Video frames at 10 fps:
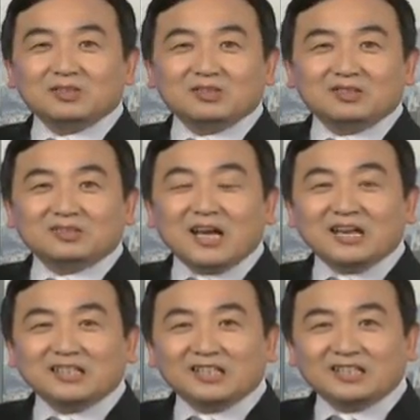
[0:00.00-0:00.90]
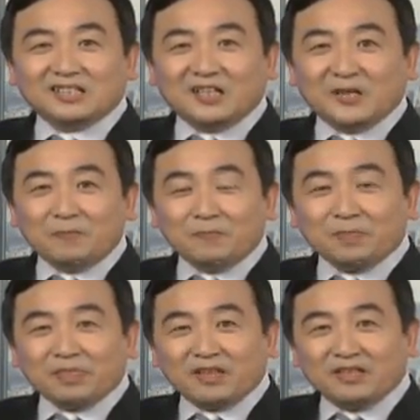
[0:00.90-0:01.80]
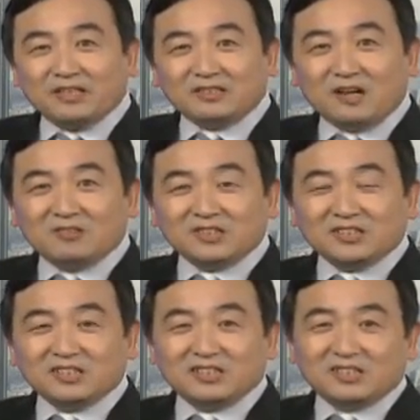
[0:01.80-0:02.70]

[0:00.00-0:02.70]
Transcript: 在那个你到这个